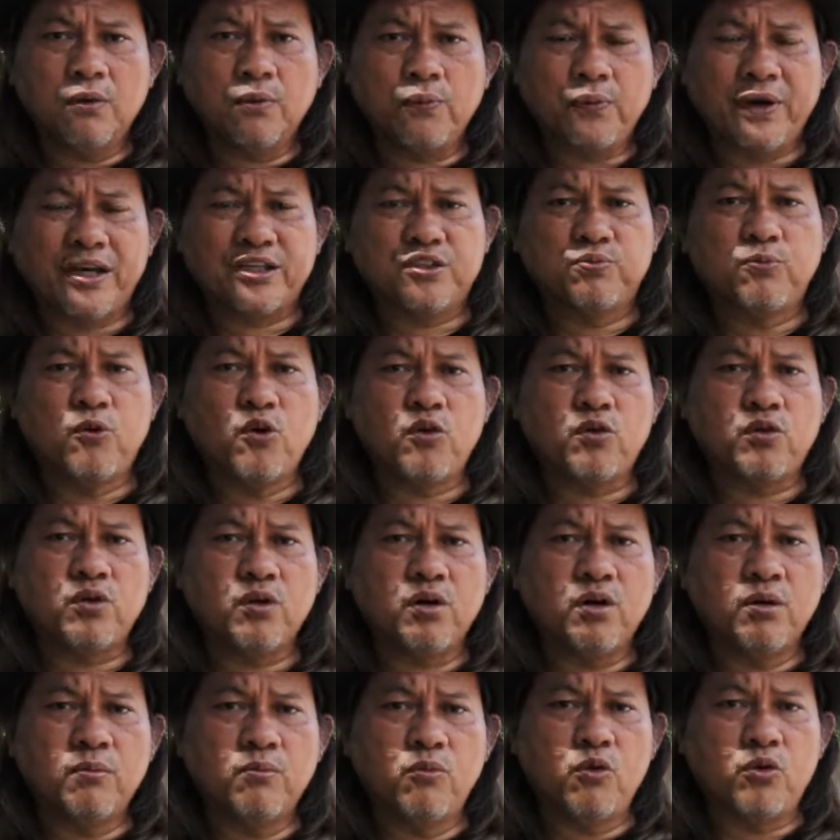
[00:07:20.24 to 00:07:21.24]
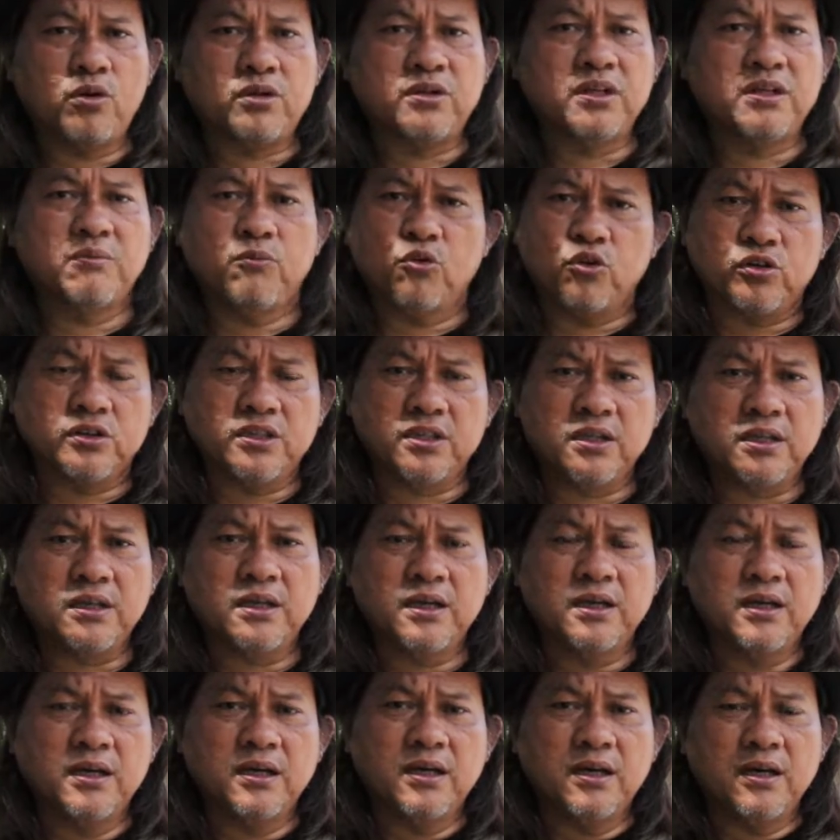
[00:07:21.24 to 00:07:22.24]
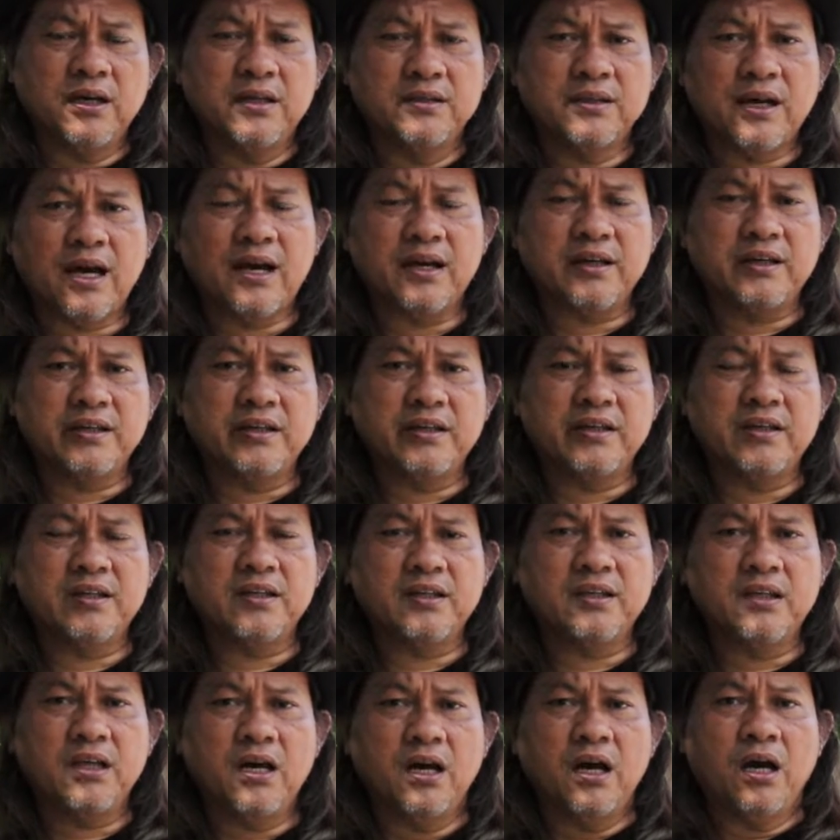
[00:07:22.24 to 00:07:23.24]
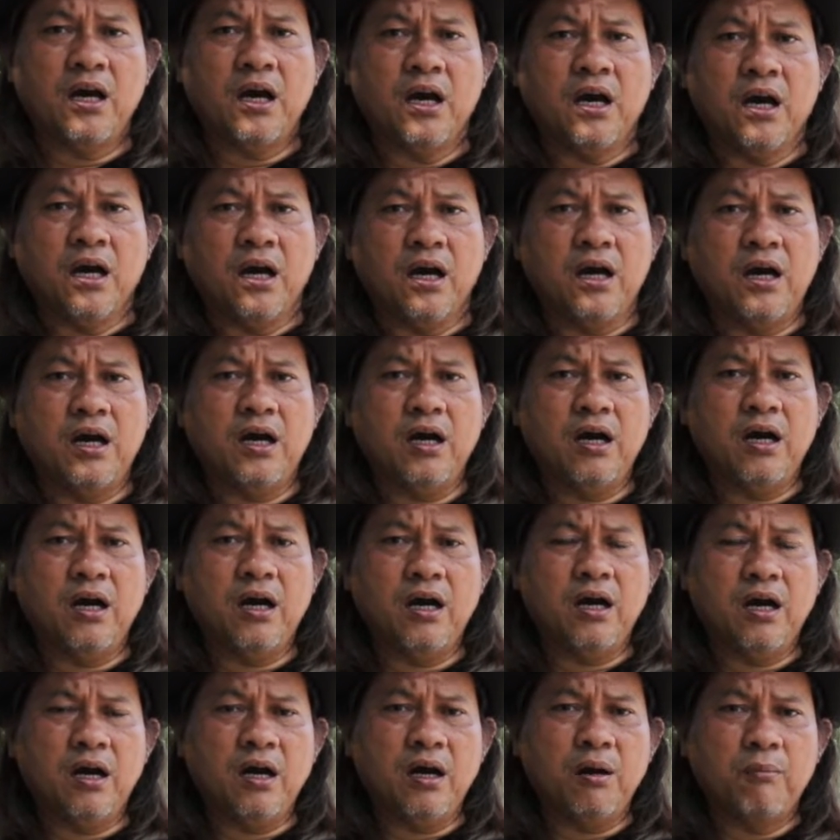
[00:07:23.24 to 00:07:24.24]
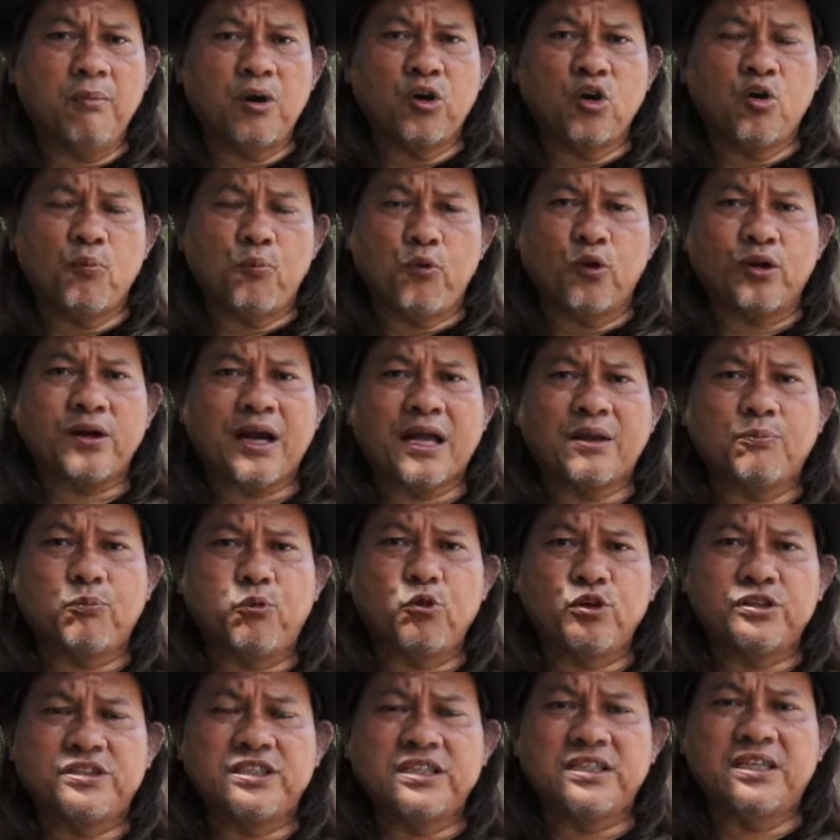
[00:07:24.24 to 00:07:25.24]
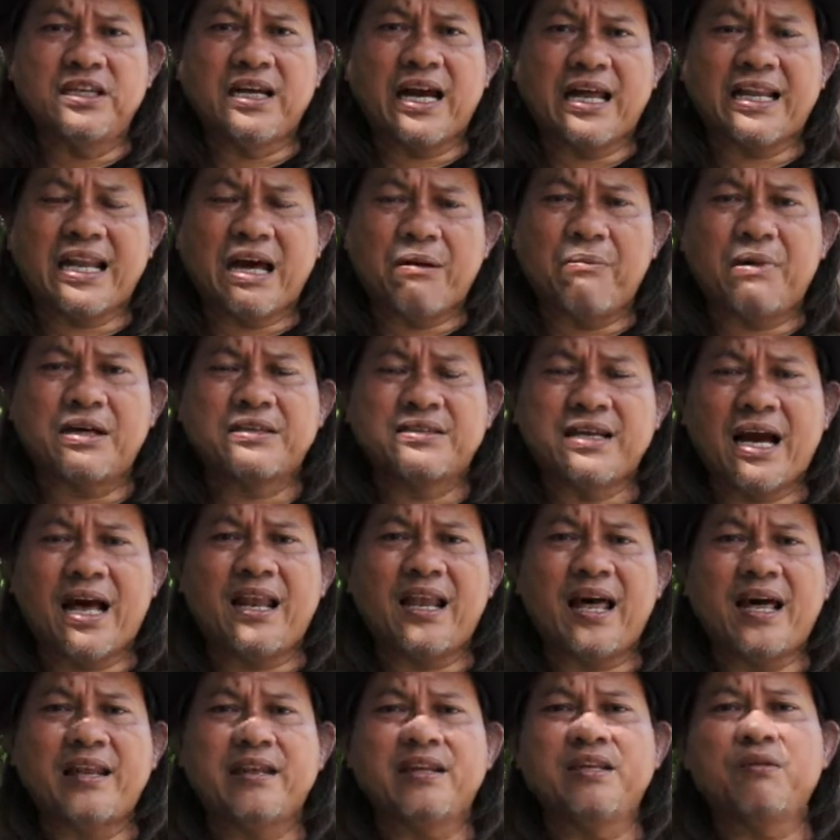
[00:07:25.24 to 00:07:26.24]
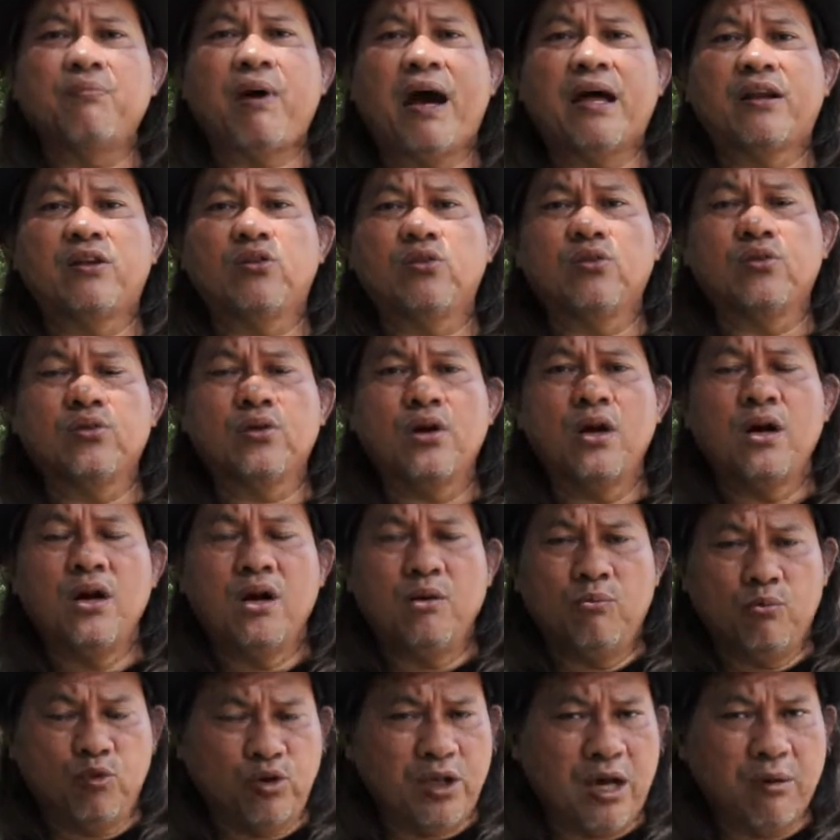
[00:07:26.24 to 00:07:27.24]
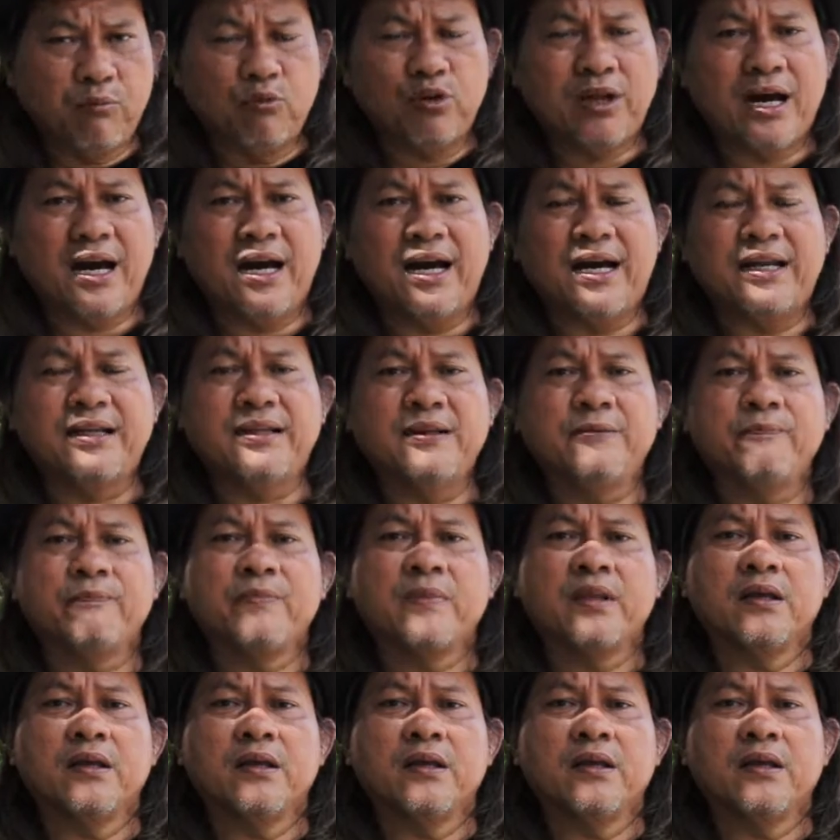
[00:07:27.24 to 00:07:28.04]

Facebook Mukti Mukti yang ingin uh, mengumpulkan puisi dengan nama jalan di Bandung mudah-mudahan